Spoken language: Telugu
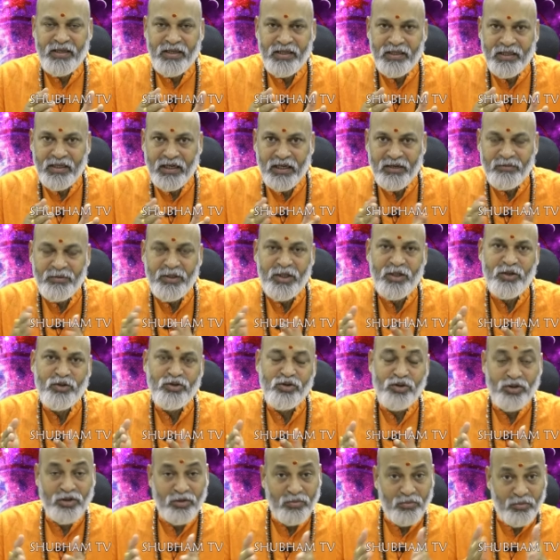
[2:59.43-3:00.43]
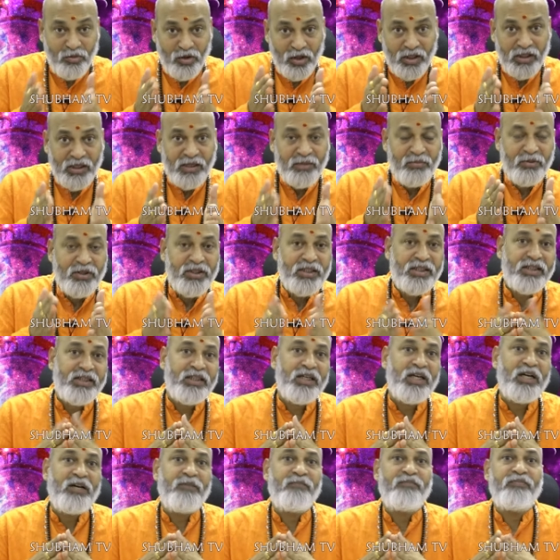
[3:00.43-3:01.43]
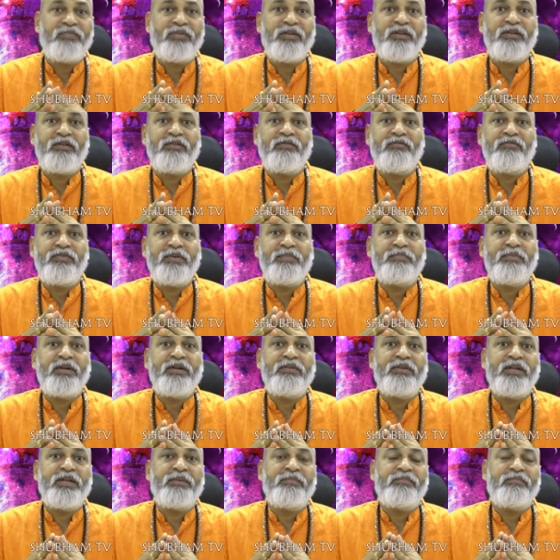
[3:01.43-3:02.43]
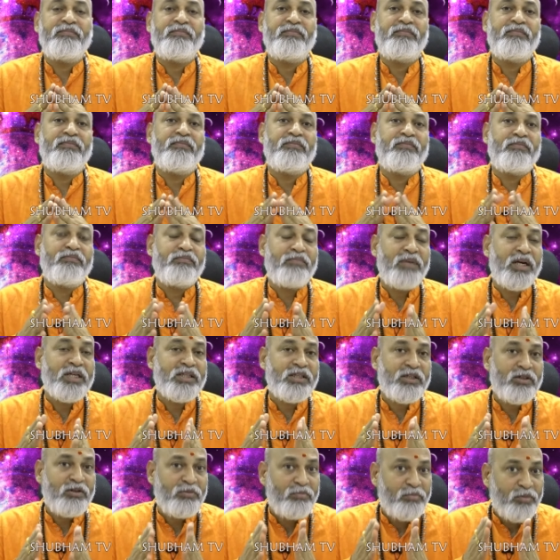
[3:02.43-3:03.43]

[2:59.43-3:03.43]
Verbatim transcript: ఈ నలభై రోజుల్లో మొట్టమొదటిగా ఫిబ్రవరి మాసంలో